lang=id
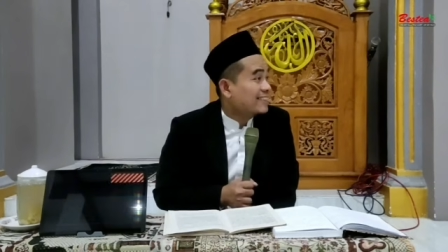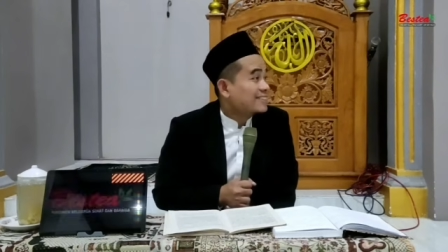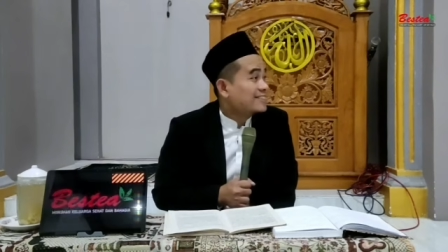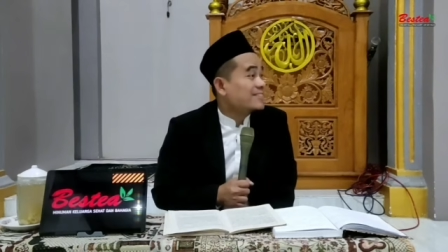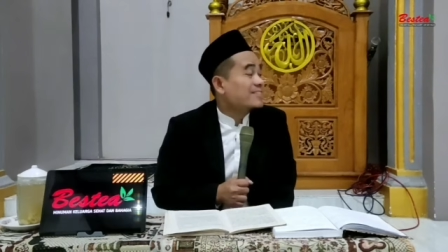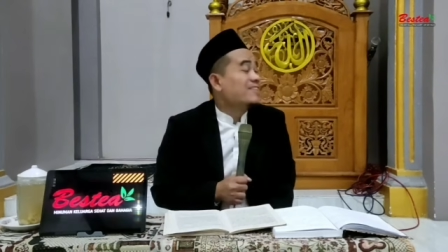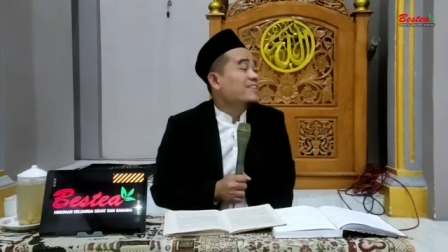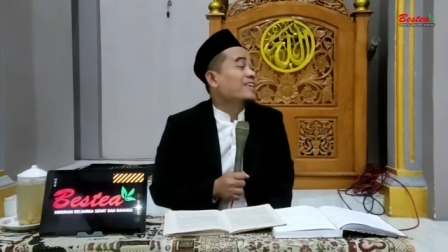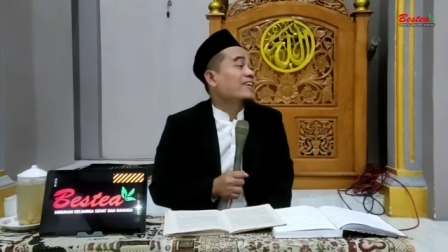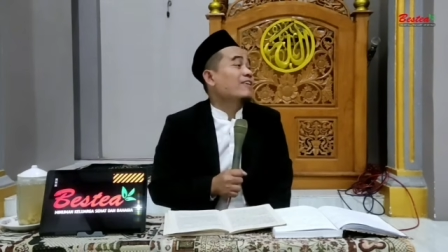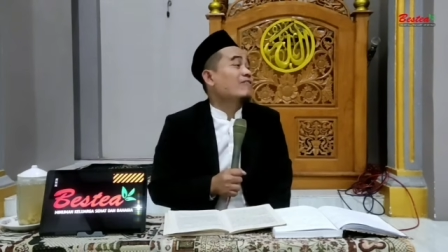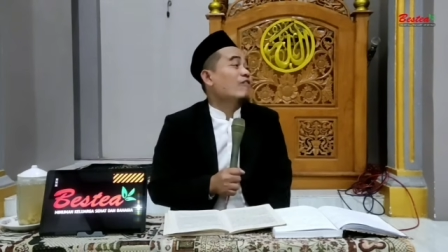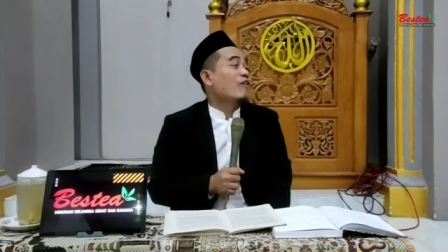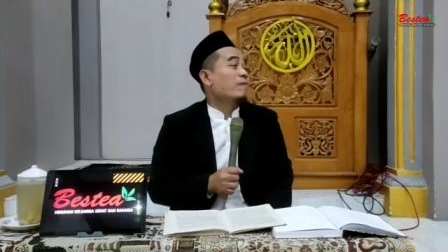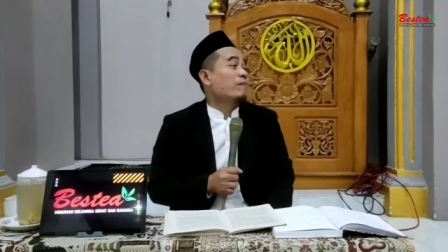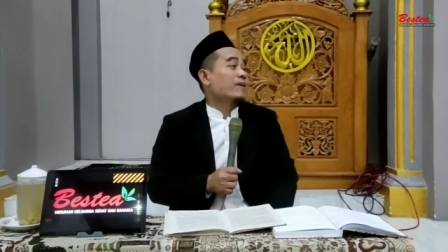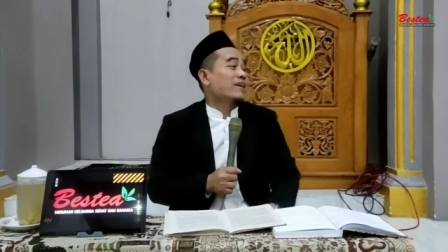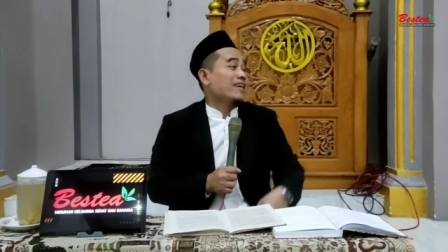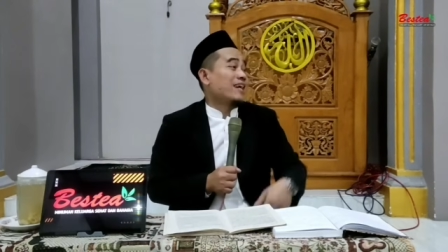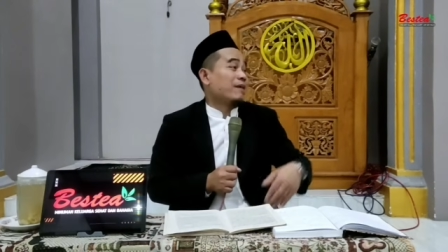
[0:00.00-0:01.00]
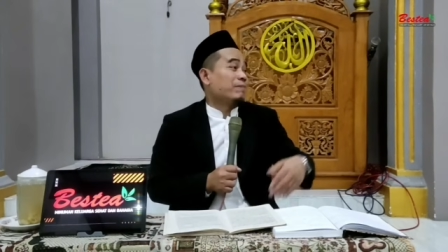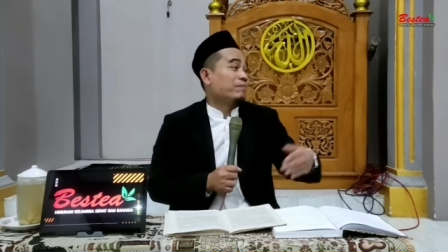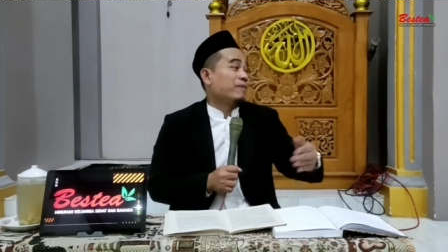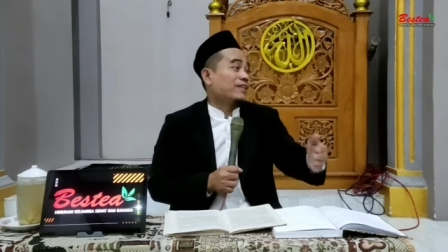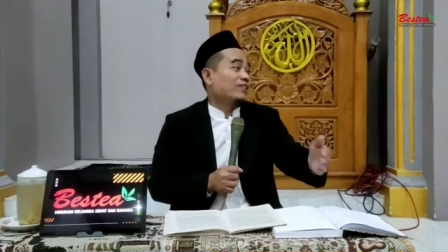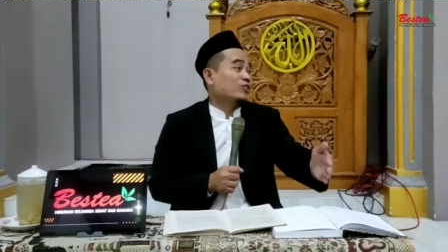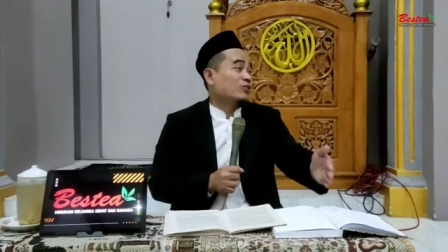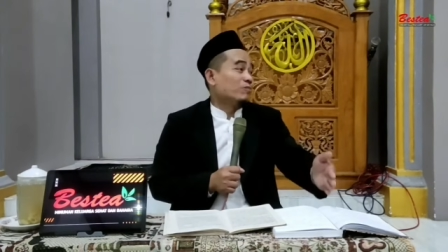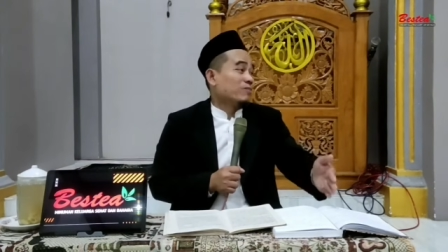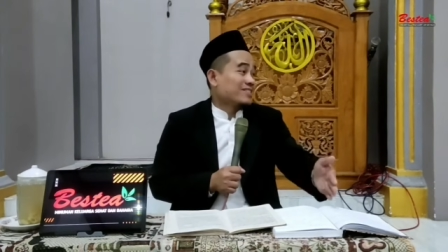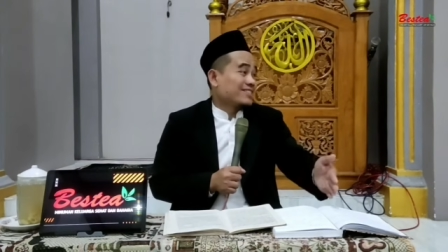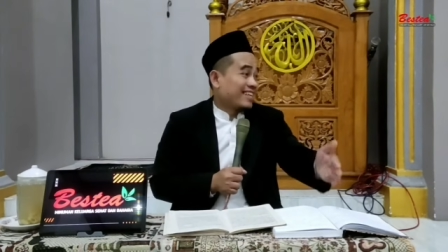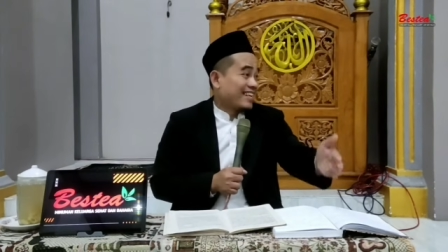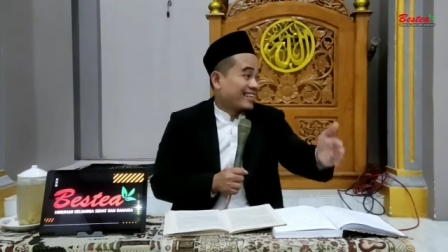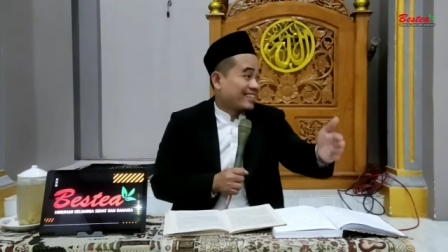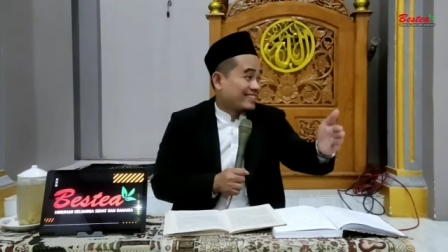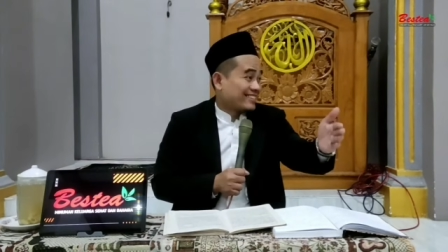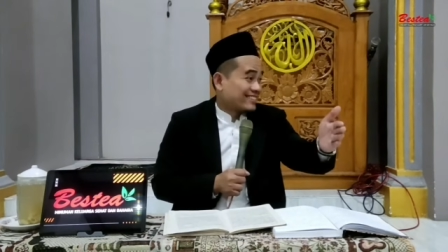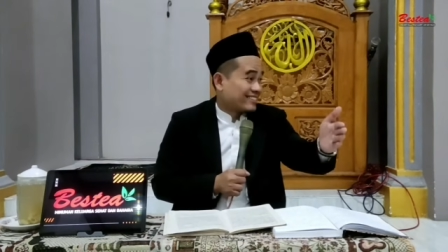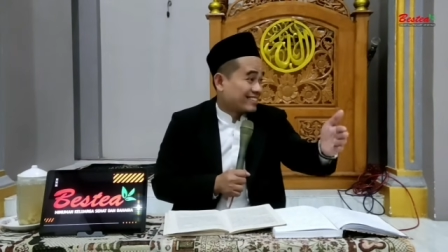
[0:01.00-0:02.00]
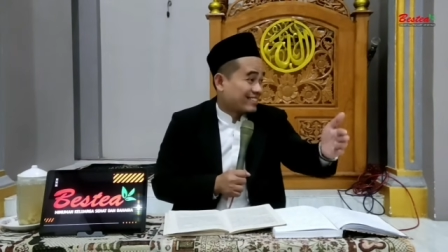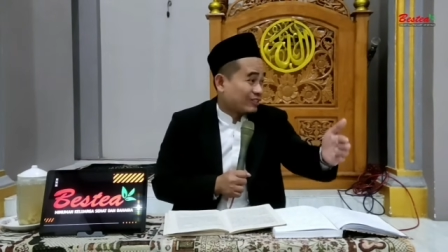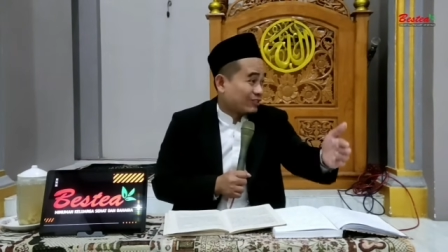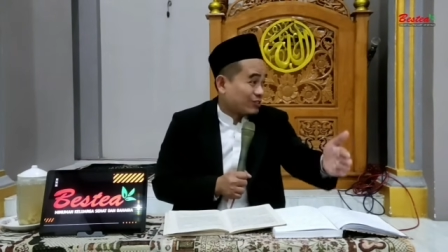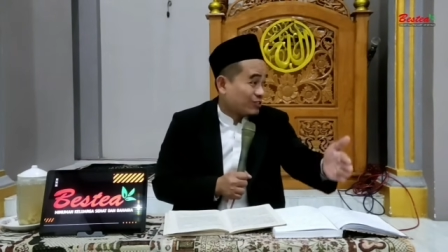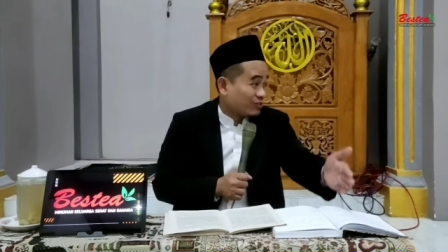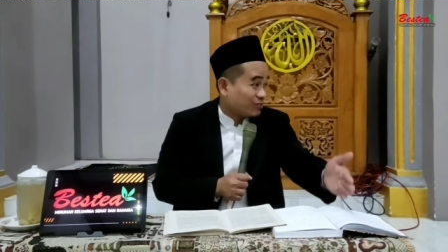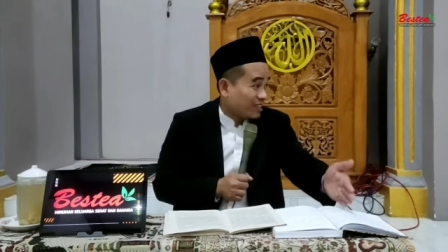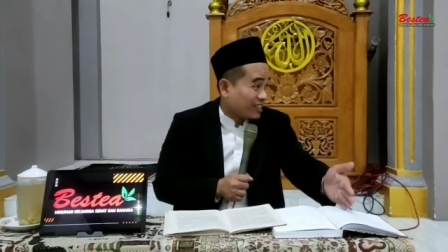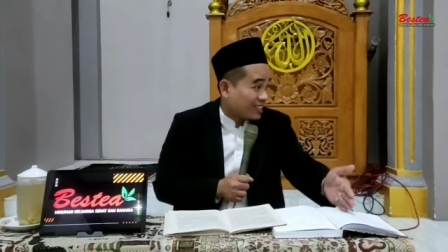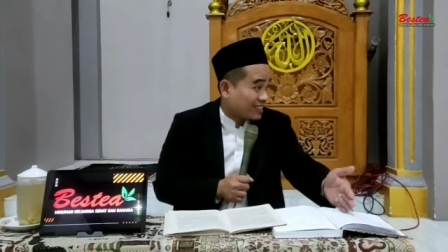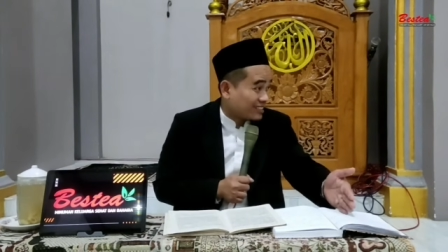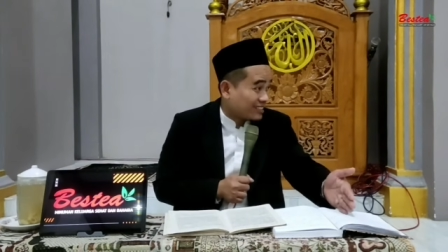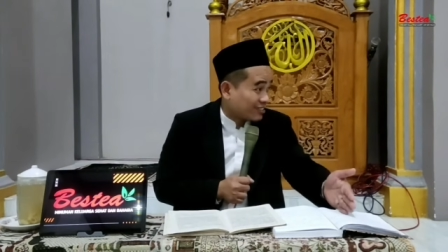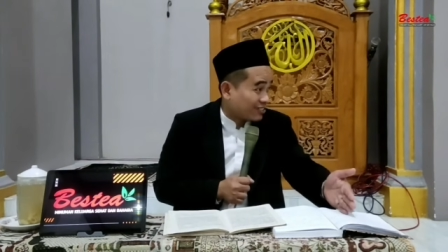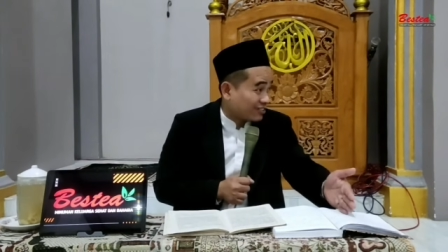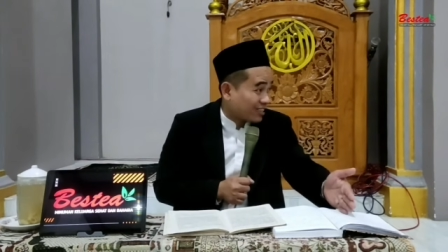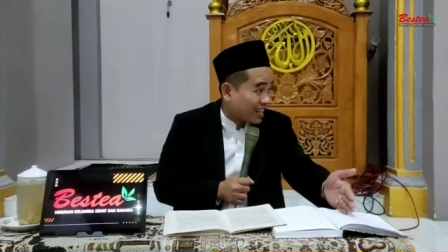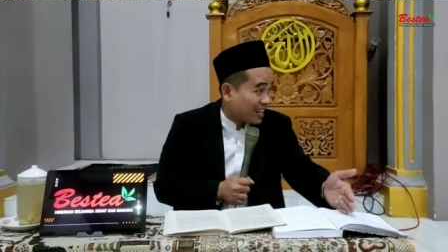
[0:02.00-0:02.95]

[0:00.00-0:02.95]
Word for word: jenenge wong pendapat ya mesti yang sing setuju yang sing